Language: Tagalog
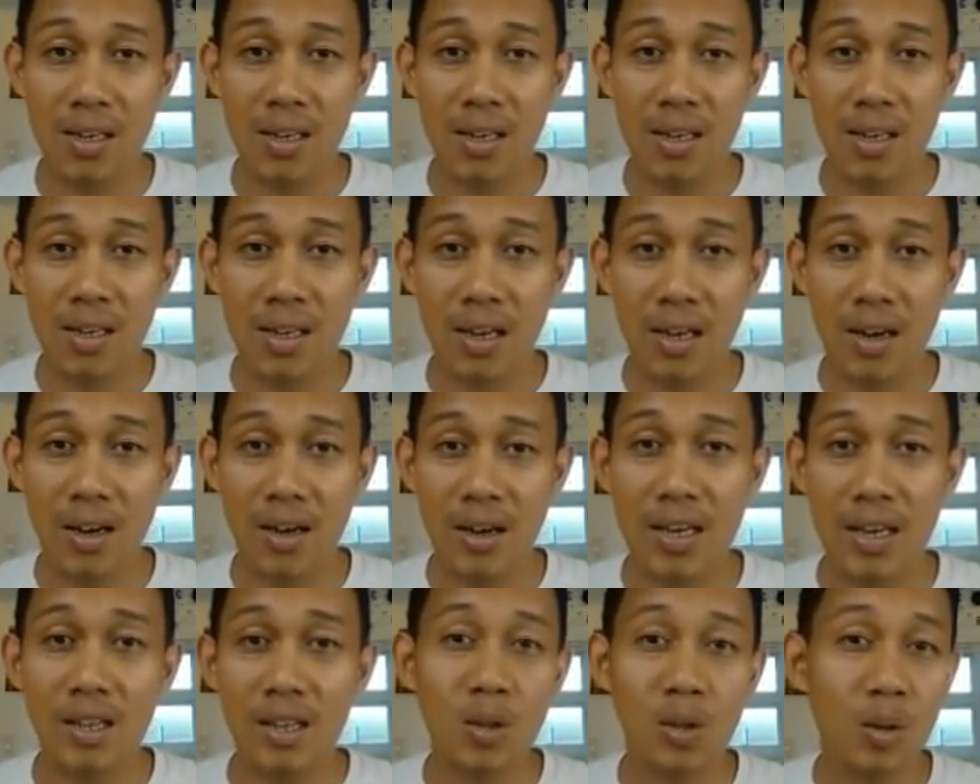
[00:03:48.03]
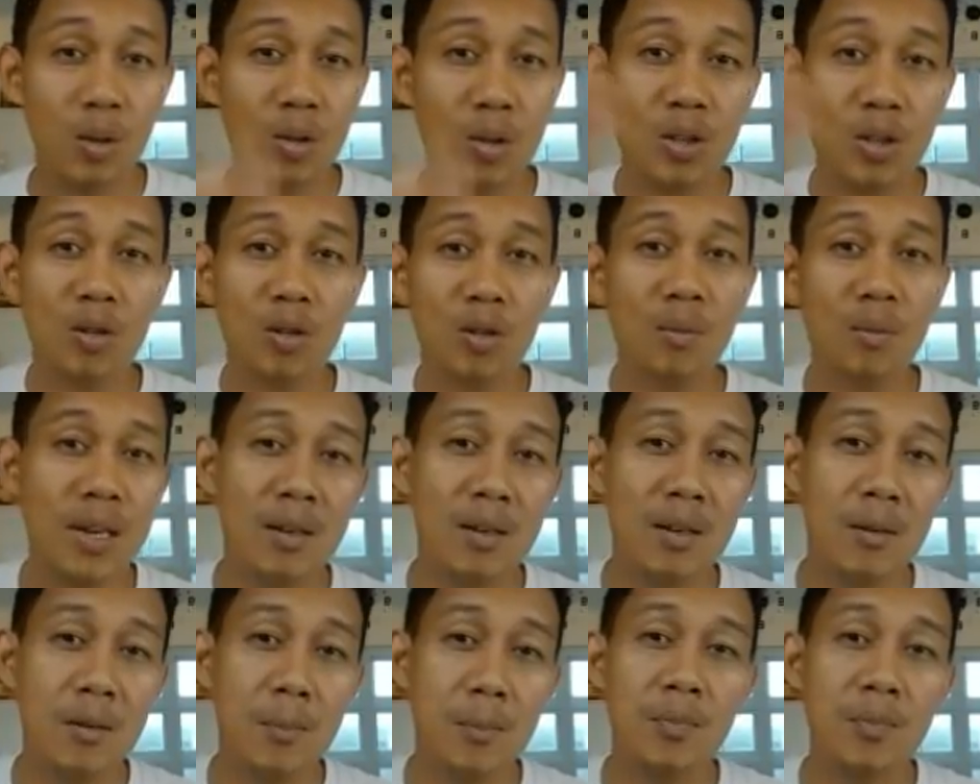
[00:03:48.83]
Okay? So, gusto mo ba
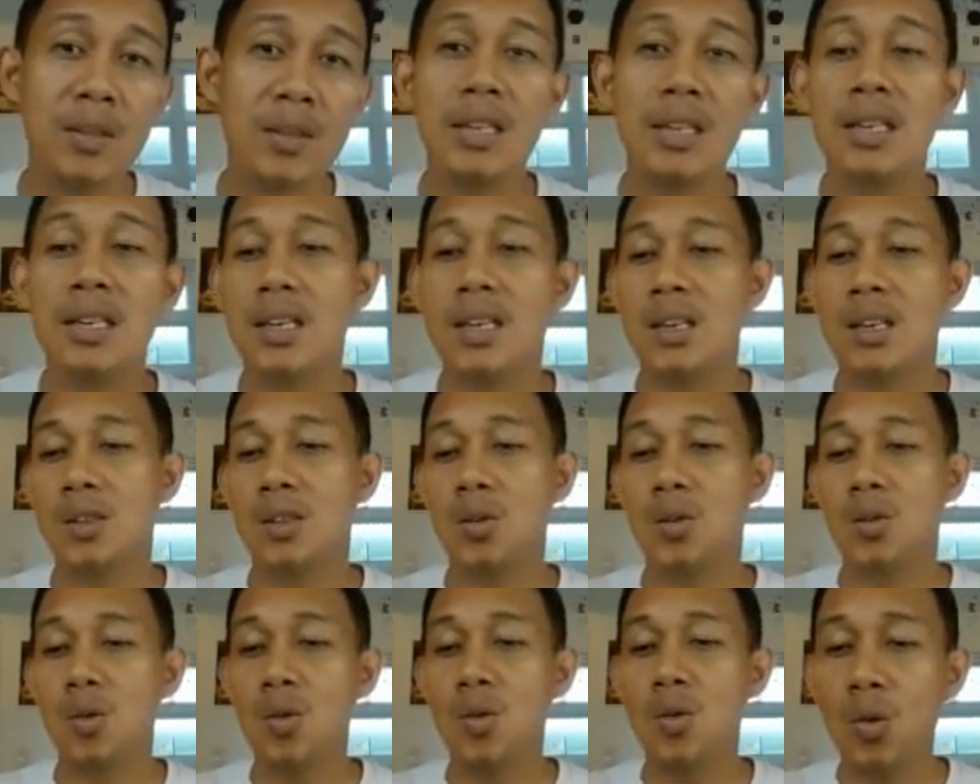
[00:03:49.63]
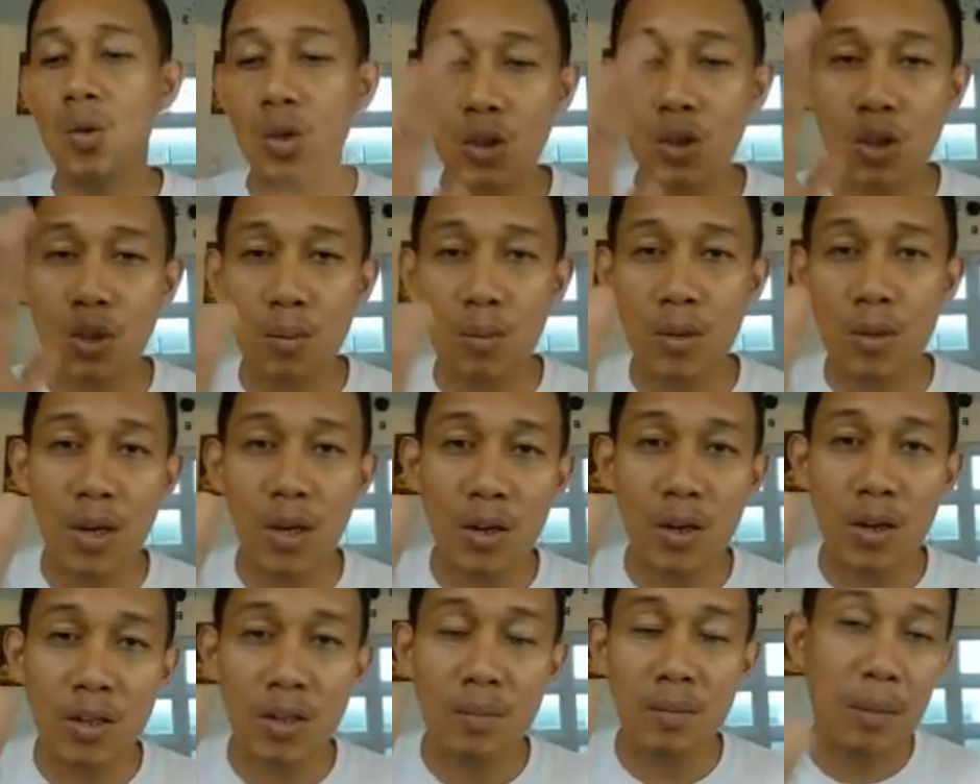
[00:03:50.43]
yon So kung gusto mo
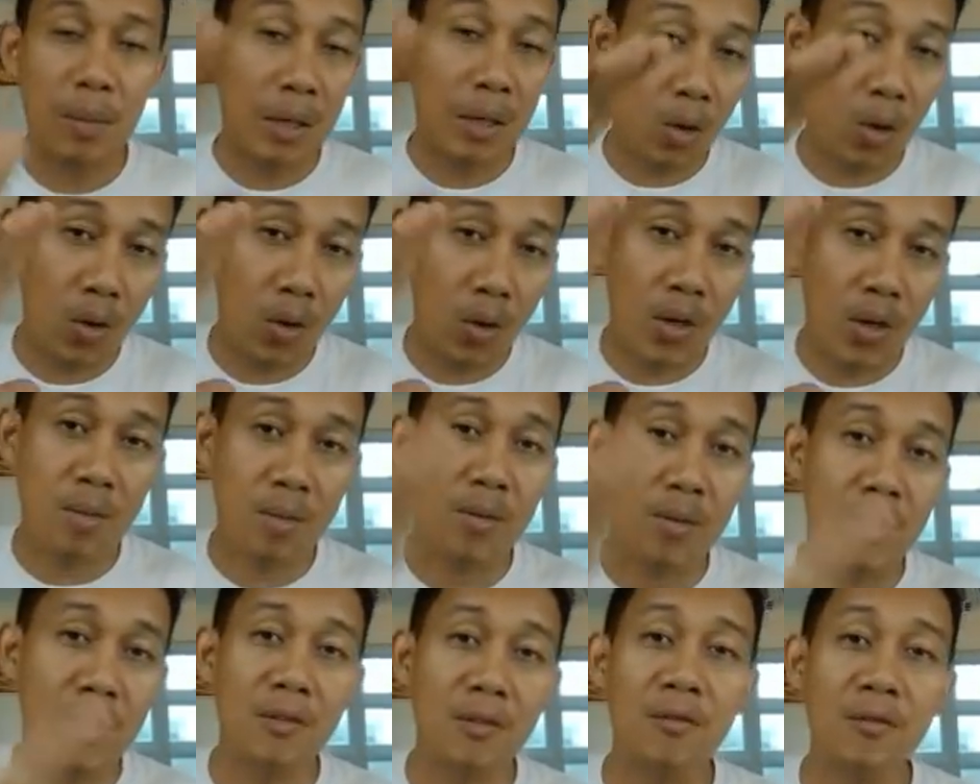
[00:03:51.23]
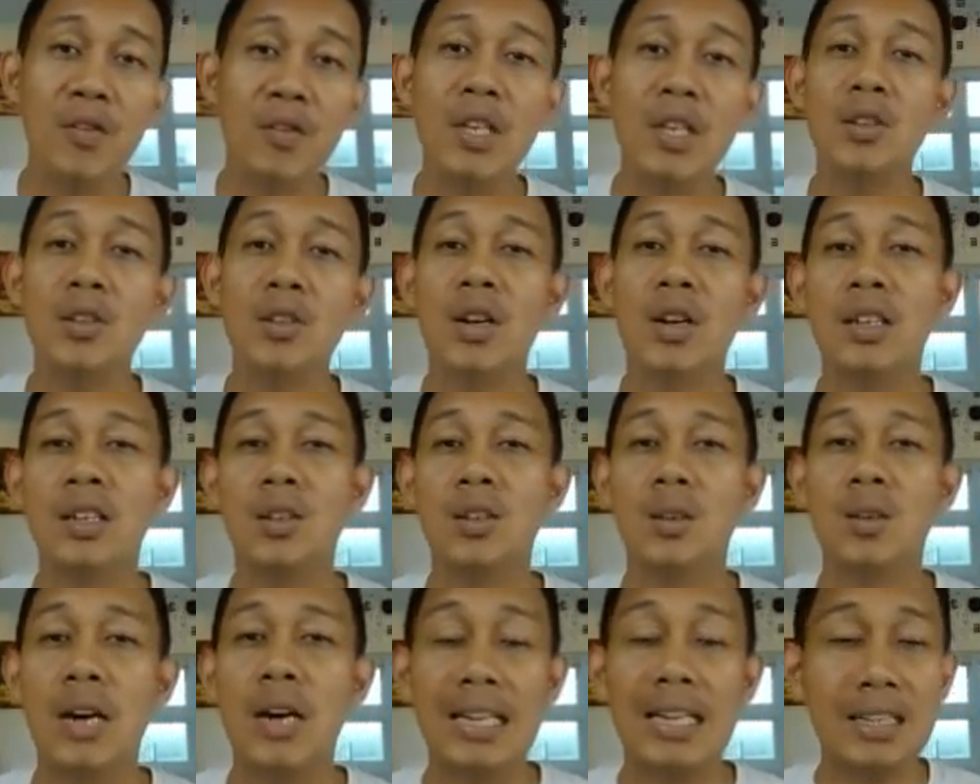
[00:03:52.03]
yon, panoorin mo yung video na
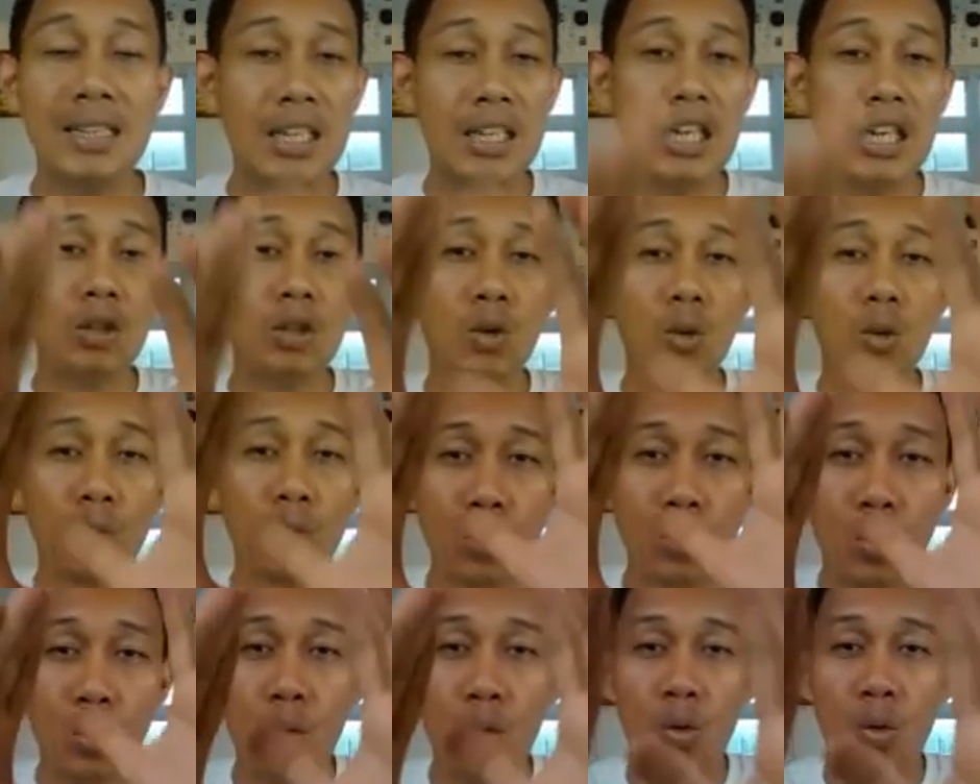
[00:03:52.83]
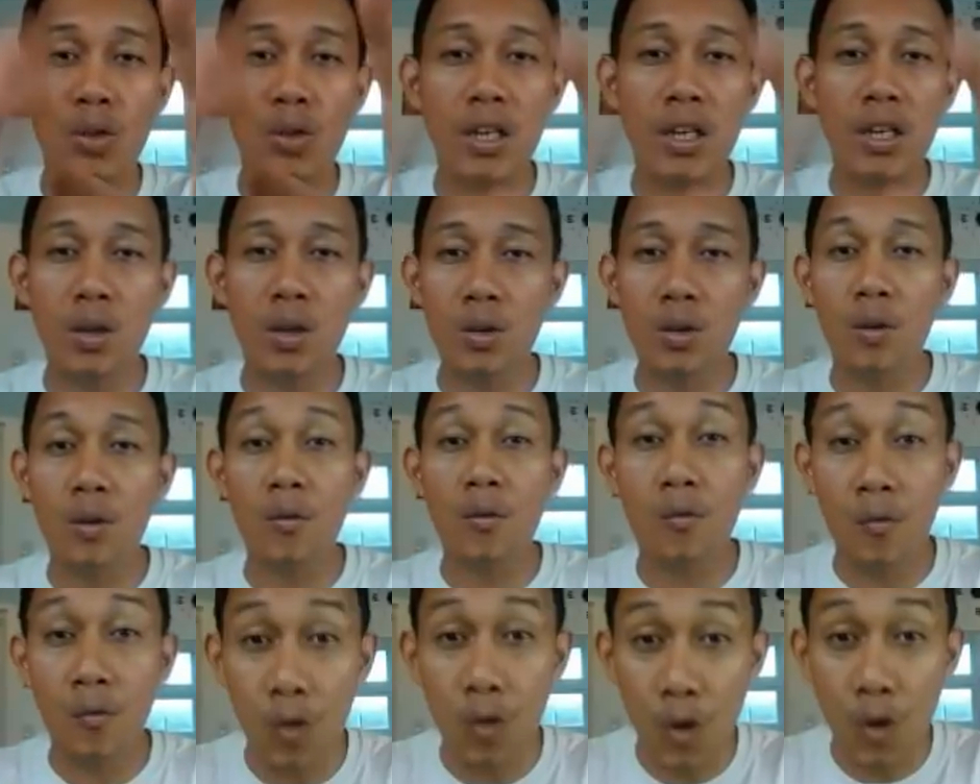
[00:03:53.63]
to at ituturo ko sa iyo yung
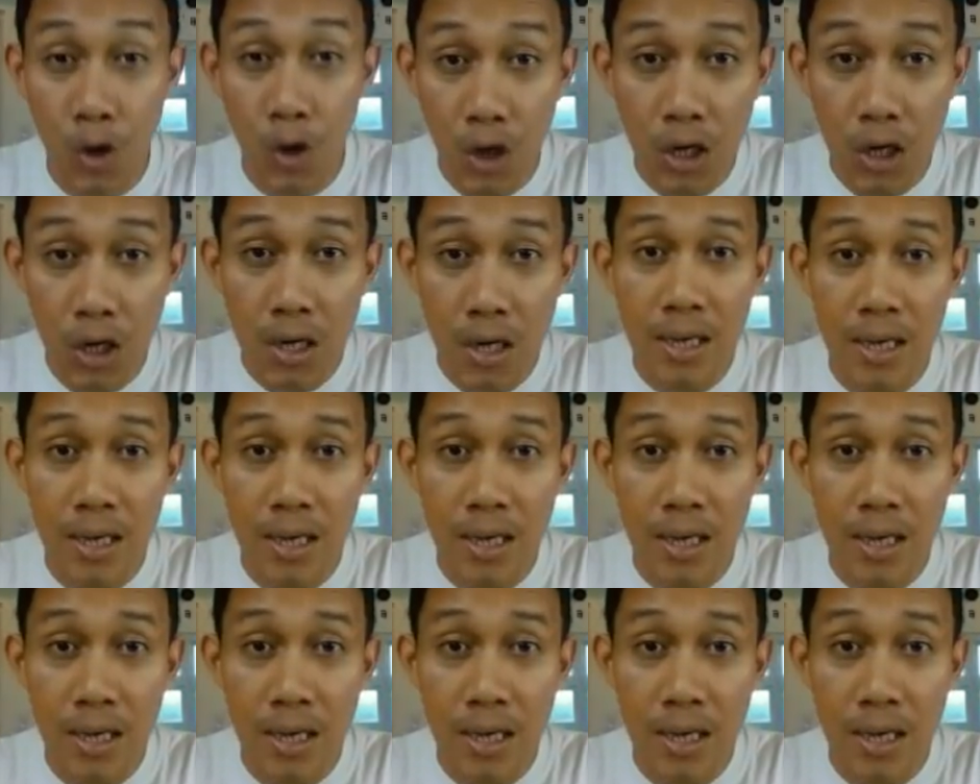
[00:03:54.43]
full